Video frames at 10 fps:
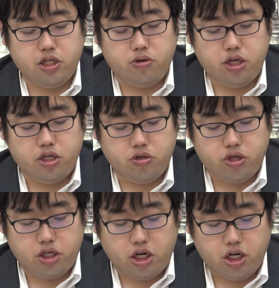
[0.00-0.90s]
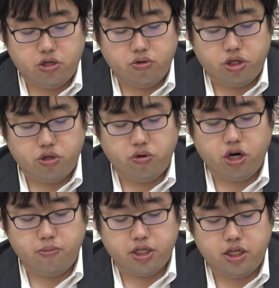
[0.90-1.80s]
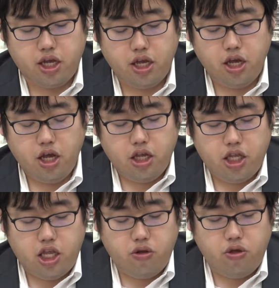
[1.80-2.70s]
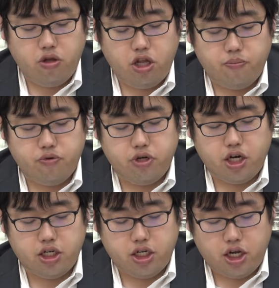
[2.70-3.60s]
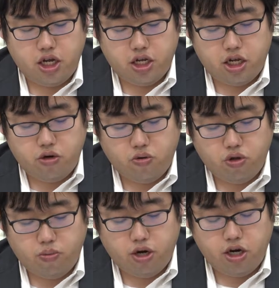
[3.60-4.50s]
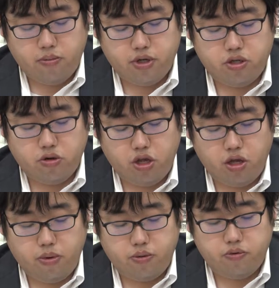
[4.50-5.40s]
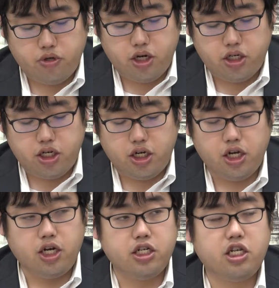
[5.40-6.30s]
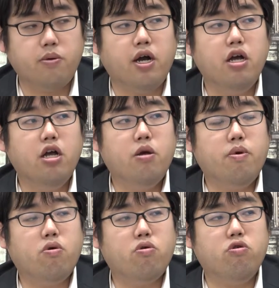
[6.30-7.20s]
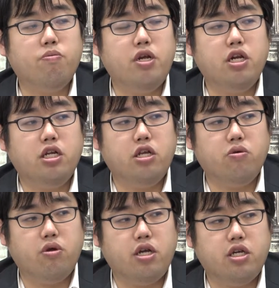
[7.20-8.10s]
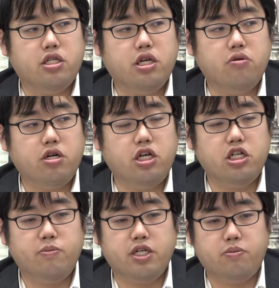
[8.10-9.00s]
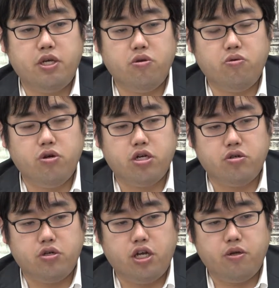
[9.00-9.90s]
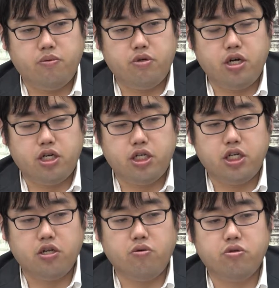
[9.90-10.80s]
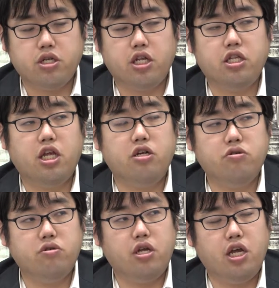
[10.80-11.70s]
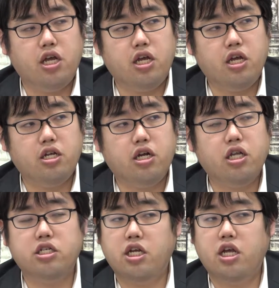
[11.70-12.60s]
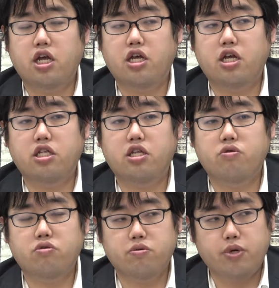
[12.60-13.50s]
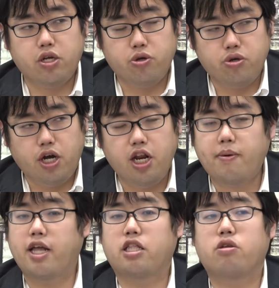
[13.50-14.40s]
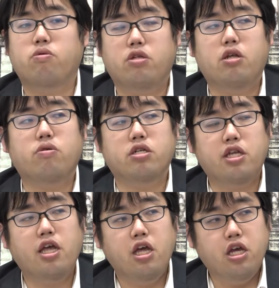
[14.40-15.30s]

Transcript: 字の練習をしっかりしておく必要があります。で、年度によっては文学史出ることもありますので、まあ、文学史に関しては、まあ、国語の便欄など、えー、使うか、まあ、スピード攻略、えー、文学史などを使っていく、えー、形でやっておく、まあ、余裕があればやっておく程度ですね。